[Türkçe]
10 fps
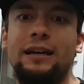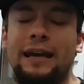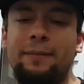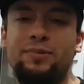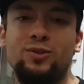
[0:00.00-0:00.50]

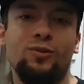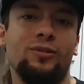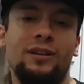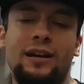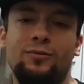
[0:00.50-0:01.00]

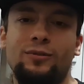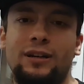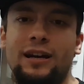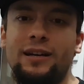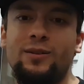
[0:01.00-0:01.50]
episodlar
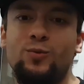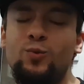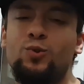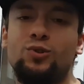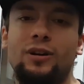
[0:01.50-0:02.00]
olarak
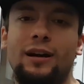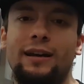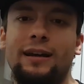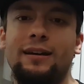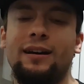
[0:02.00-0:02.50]
3
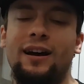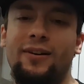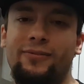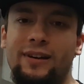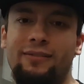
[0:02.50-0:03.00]
tane
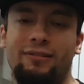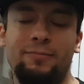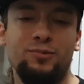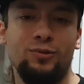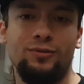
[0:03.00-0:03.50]
Half-Life
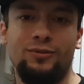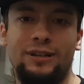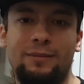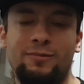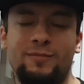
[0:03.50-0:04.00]
episodunun
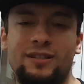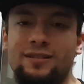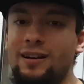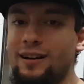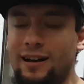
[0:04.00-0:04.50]

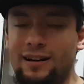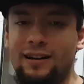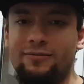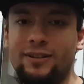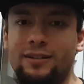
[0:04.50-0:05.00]
yapılmasına
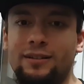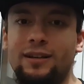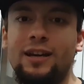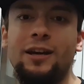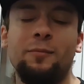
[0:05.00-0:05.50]
karar verildi.
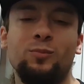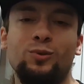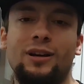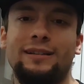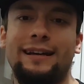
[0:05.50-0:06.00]

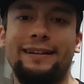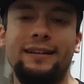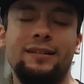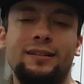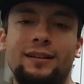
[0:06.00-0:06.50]
Bunlardan
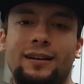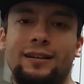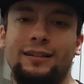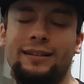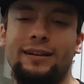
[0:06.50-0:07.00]
ilki de
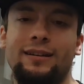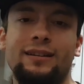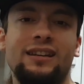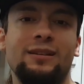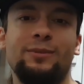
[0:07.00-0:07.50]
yine
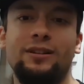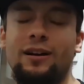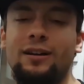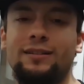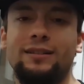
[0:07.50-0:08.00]

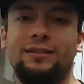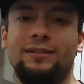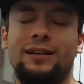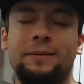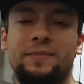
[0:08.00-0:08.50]
2006
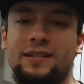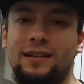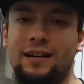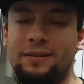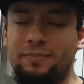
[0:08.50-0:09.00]
yılında bizlerle